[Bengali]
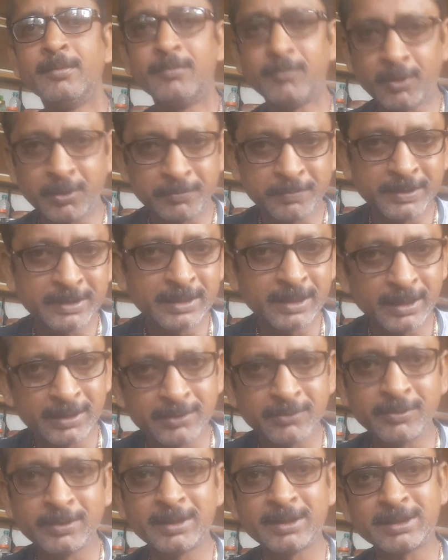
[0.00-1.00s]
বং ফিশিংয়ে
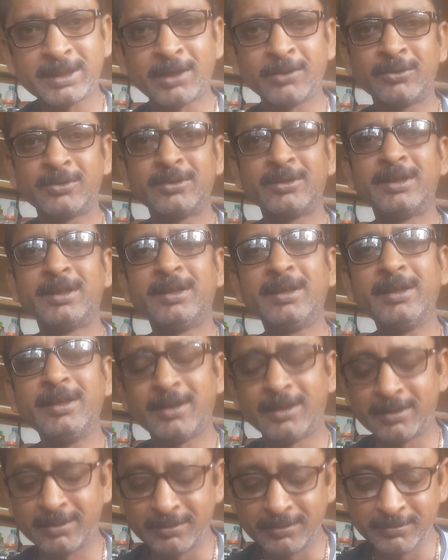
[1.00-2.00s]
তোমাদের স্বাগত জানাই
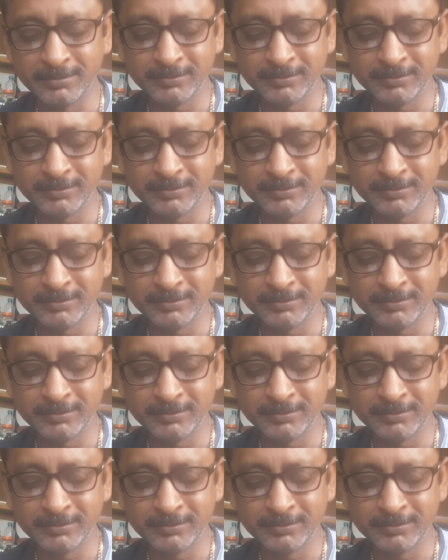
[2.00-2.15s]
আর